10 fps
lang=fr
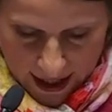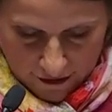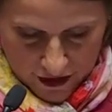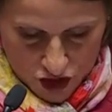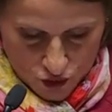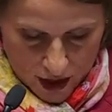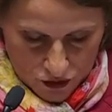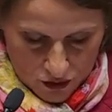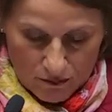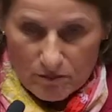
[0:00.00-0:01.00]
a fait le choix
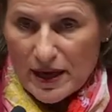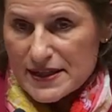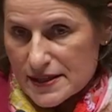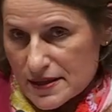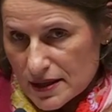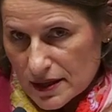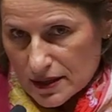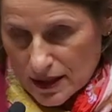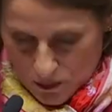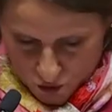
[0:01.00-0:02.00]
de ne pas
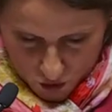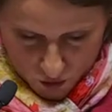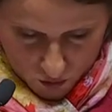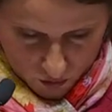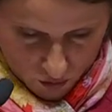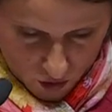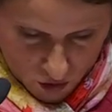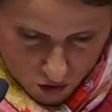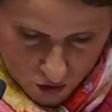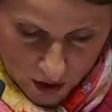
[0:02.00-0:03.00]
signer la motion de
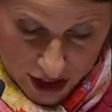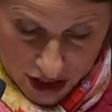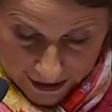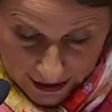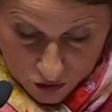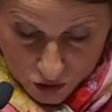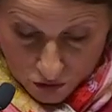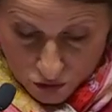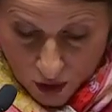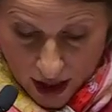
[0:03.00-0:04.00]
censure à chaque
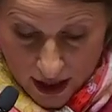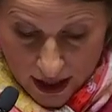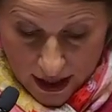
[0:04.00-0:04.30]
49.3,